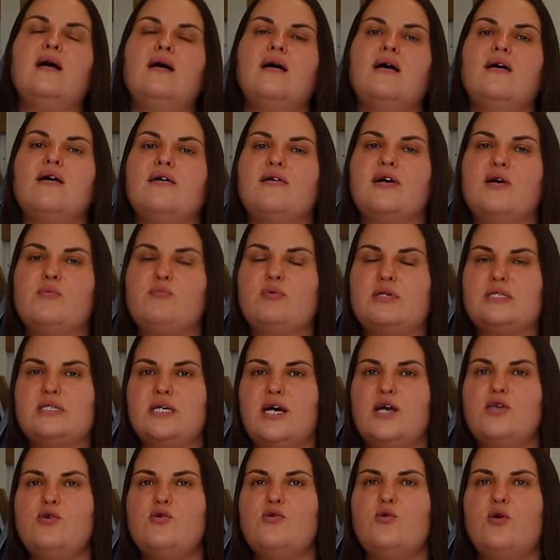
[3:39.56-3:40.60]
а, к
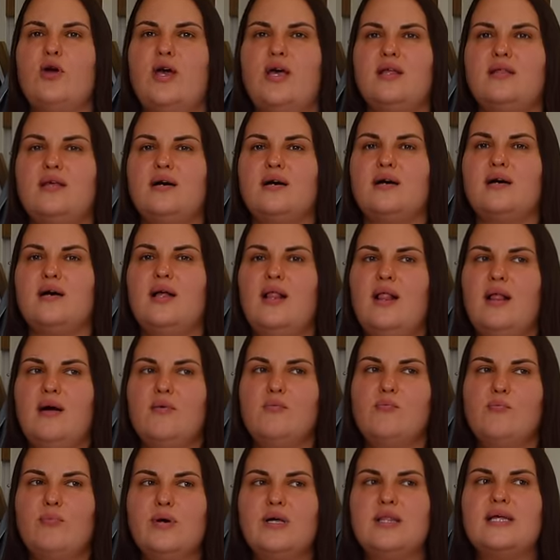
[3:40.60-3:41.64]
описанию, это
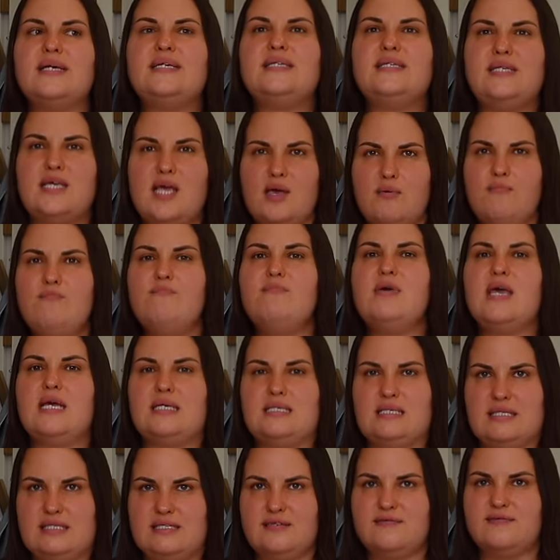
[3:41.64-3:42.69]
было 7
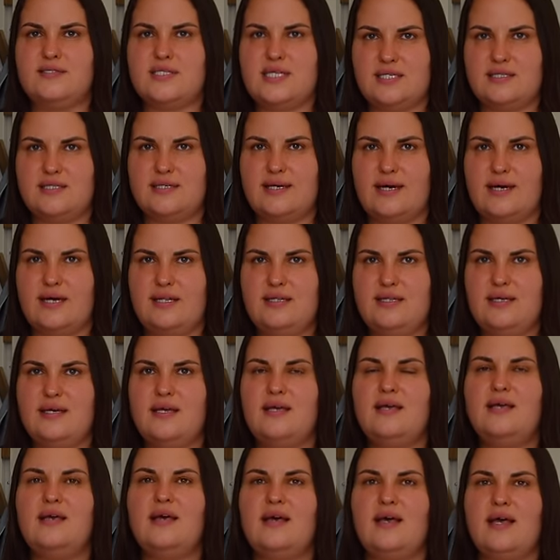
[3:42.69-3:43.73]
месяцев назад,
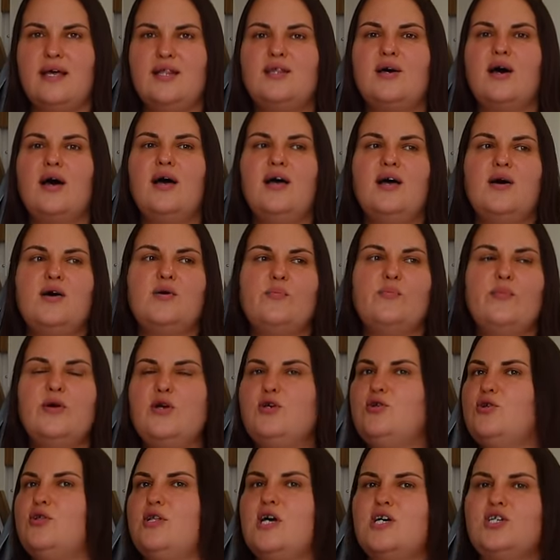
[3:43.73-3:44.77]
и это мы
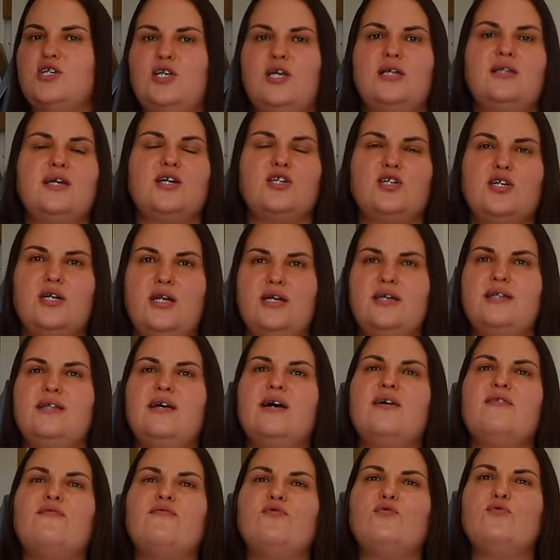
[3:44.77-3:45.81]
еще даже не дошли
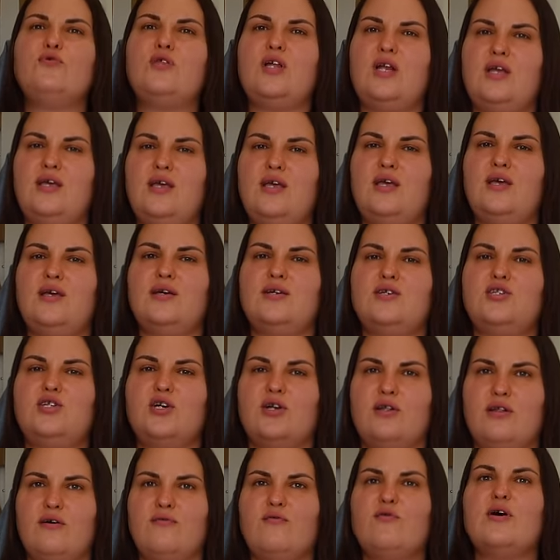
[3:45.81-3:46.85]
до внутренней
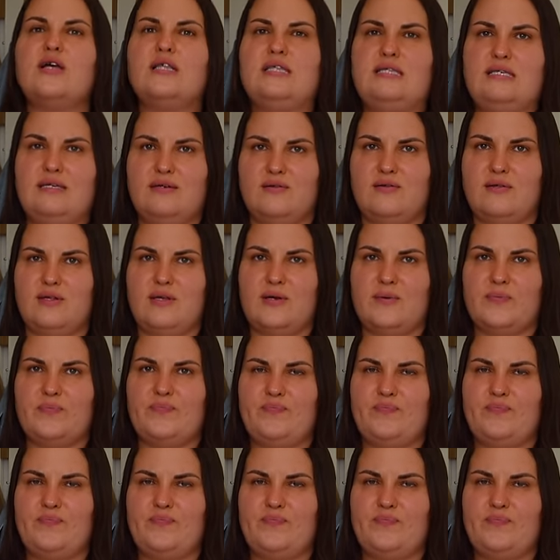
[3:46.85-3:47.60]
черновой отделки. Ну, я